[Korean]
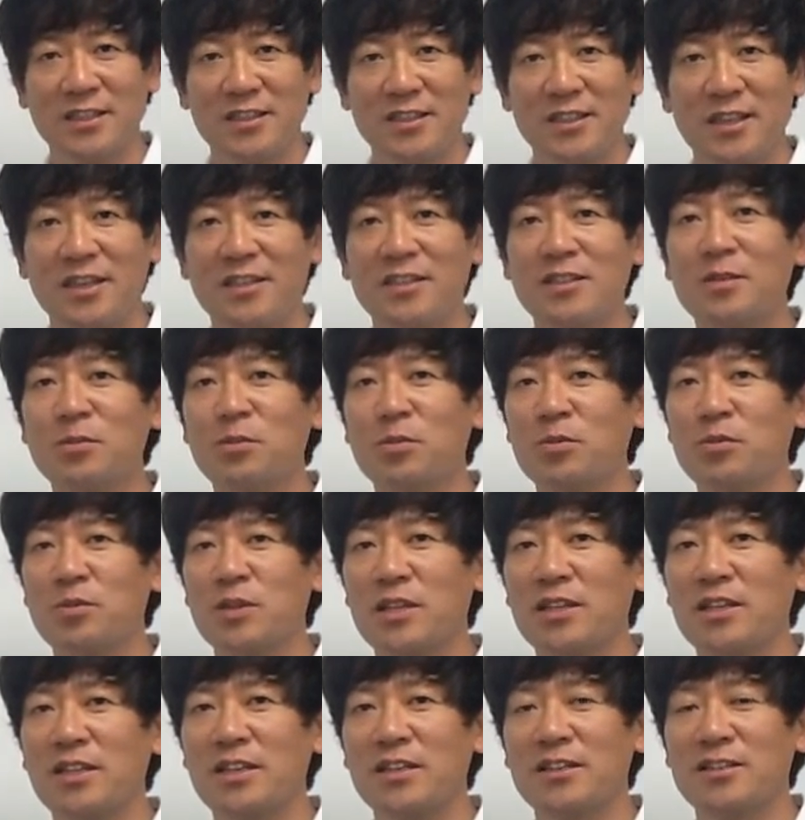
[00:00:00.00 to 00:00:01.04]
예, 그
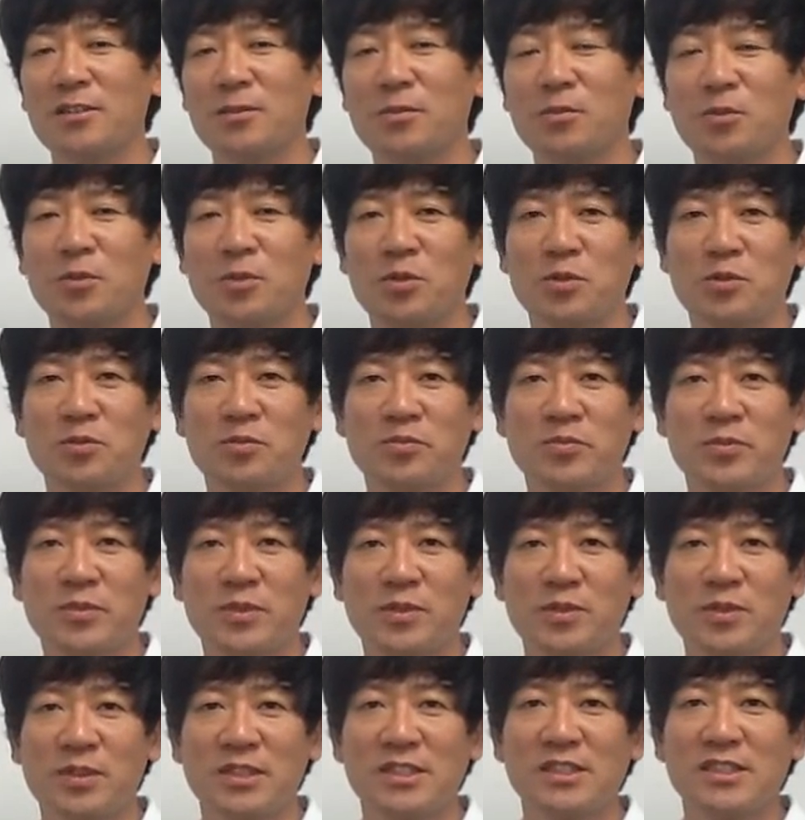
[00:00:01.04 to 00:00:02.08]
부분에 대해서 뭐
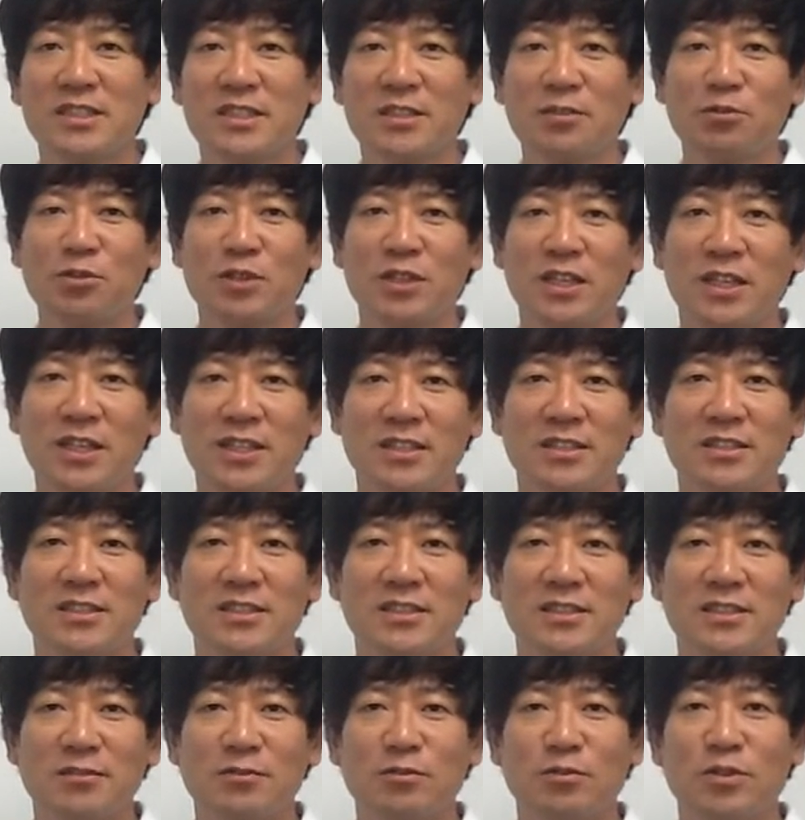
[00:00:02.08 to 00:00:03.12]
실제 우리가
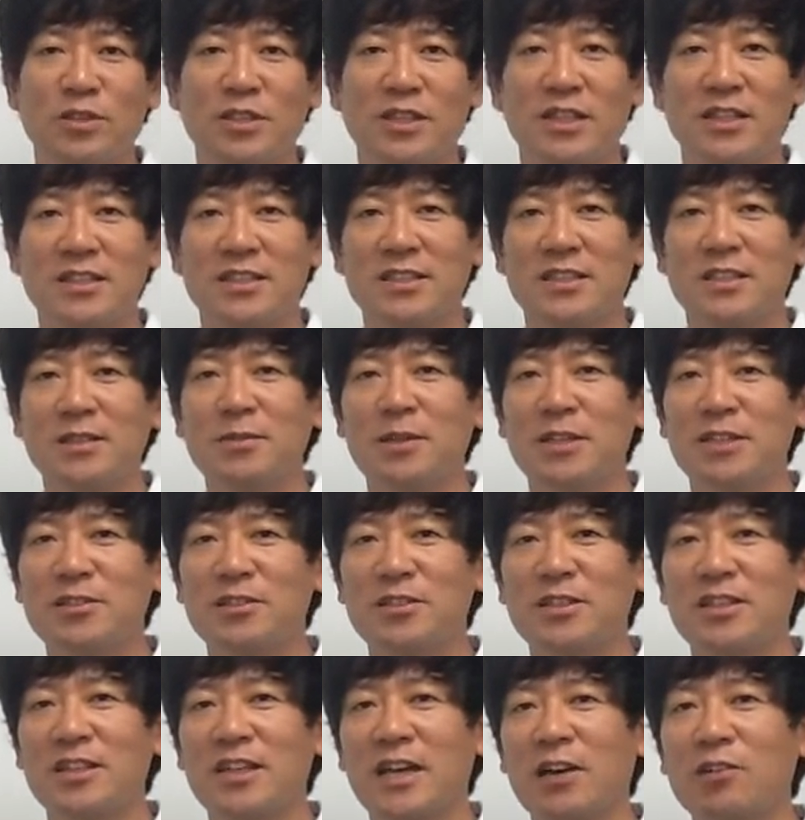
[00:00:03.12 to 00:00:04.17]
우리가
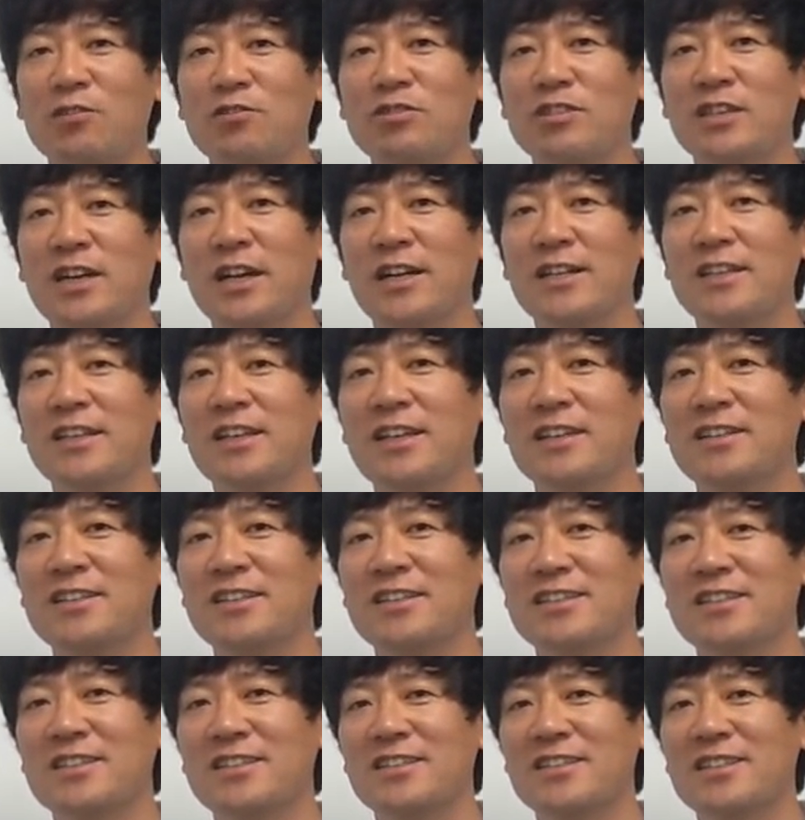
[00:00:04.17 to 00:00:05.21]
일반적인 라운드 할
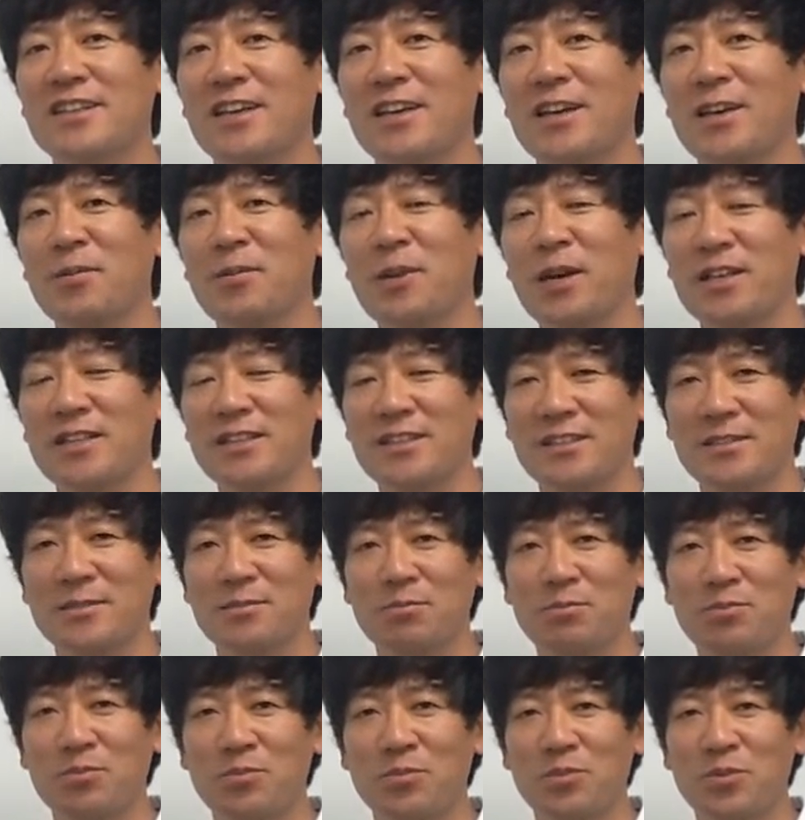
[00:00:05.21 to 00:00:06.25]
때는 그렇게 많이
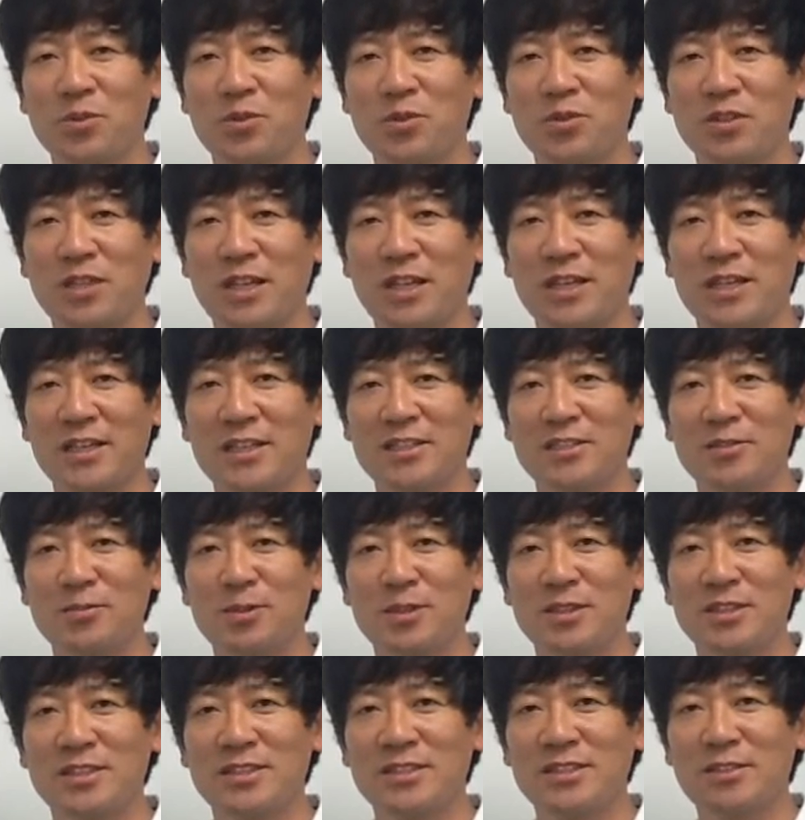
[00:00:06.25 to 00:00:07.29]
표현을 안 하겠지만
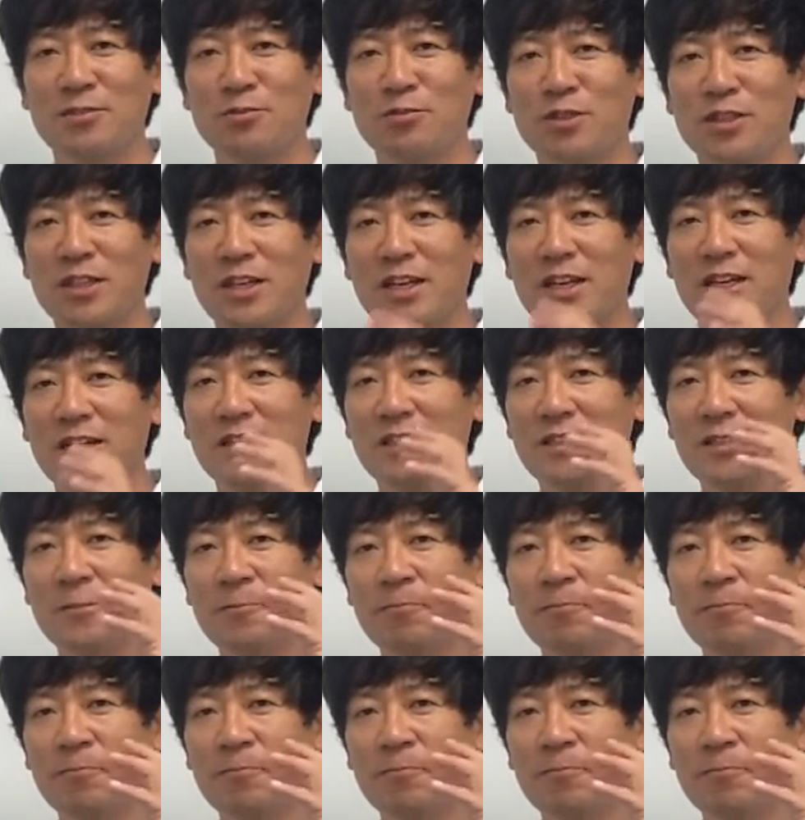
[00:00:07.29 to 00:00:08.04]
실제 우리가